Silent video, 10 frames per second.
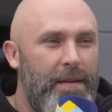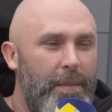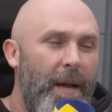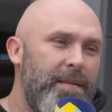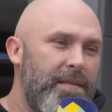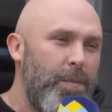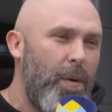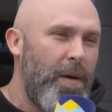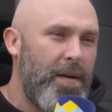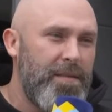dem ältesten
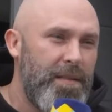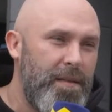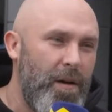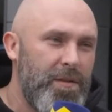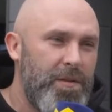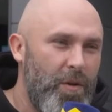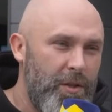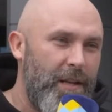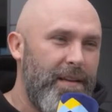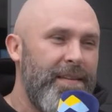Hip-Hop-Magazin aus
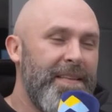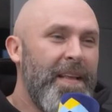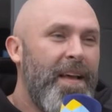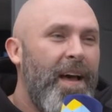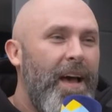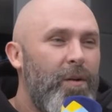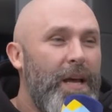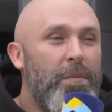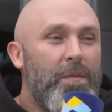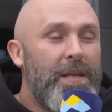Deutschland und
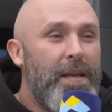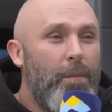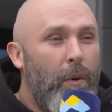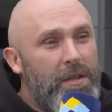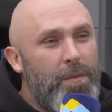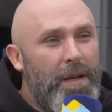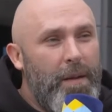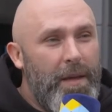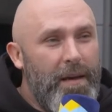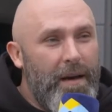habe mich in einem Porsche
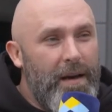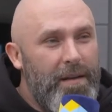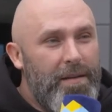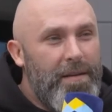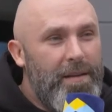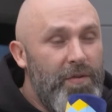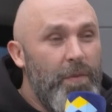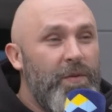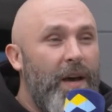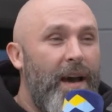Panamera in
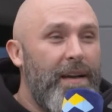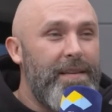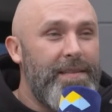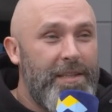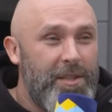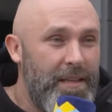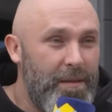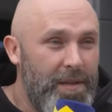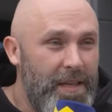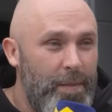fünf Tagen in sechs Städte
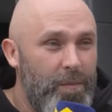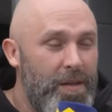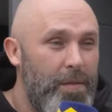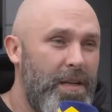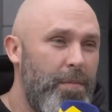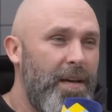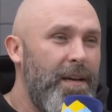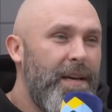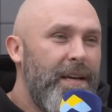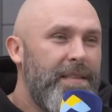begeben und habe dabei
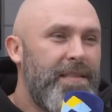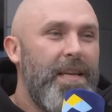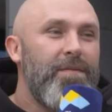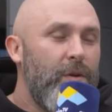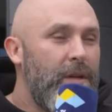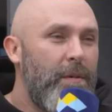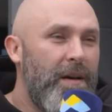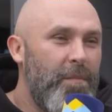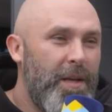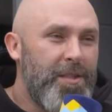zehn
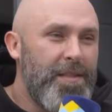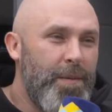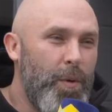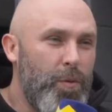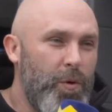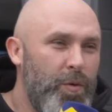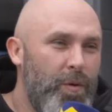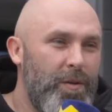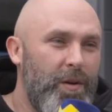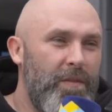wunderbare Menschen der Hip-Hop-Kultur
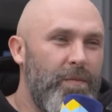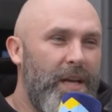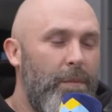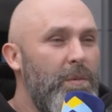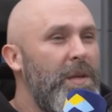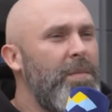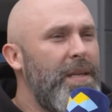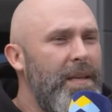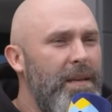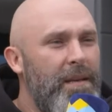getroffen und habe mich
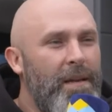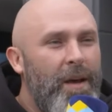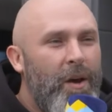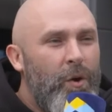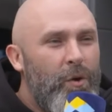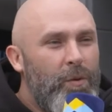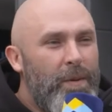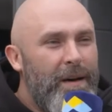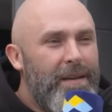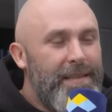mit ihnen
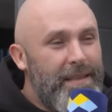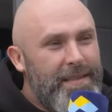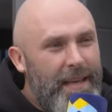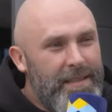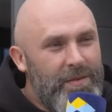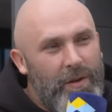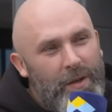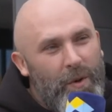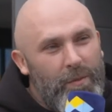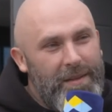über die Essenz von
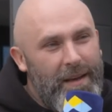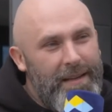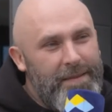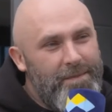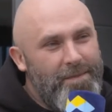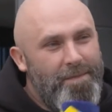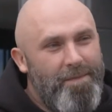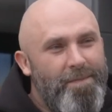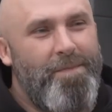Hip-Hop unterhalten.